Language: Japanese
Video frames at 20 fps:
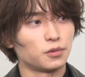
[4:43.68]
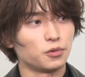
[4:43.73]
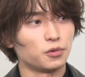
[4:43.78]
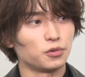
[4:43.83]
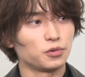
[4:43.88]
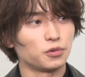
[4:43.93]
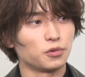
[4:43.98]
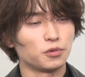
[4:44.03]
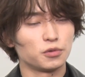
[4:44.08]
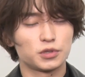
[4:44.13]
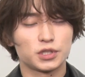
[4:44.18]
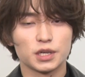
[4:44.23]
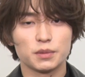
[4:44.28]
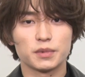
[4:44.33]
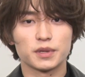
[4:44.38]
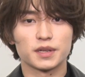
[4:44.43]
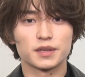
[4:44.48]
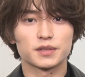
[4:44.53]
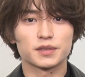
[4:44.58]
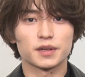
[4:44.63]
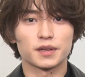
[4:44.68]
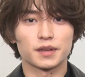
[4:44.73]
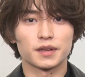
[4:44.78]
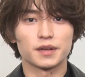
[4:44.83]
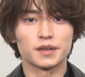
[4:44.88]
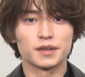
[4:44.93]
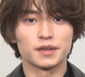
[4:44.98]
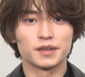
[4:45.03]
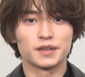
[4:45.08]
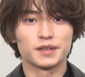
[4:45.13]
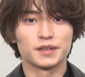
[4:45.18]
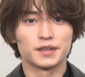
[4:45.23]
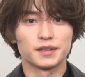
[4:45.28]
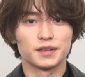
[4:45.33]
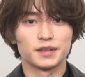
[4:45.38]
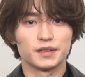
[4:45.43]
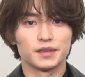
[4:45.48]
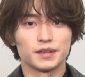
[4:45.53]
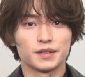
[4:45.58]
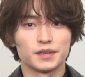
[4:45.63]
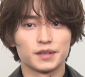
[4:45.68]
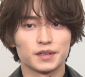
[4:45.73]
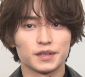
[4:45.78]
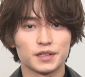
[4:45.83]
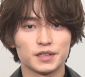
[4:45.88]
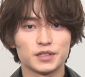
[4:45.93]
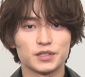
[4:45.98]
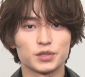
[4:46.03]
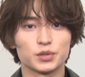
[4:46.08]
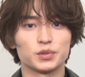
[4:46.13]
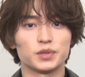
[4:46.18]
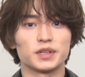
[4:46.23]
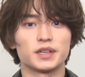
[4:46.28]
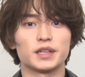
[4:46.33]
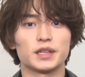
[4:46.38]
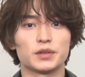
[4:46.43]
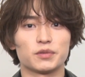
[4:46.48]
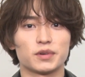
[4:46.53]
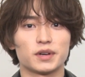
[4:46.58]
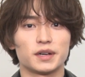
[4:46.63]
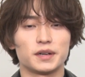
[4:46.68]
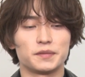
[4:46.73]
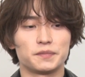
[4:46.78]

うなおお茶目ですかね印象的には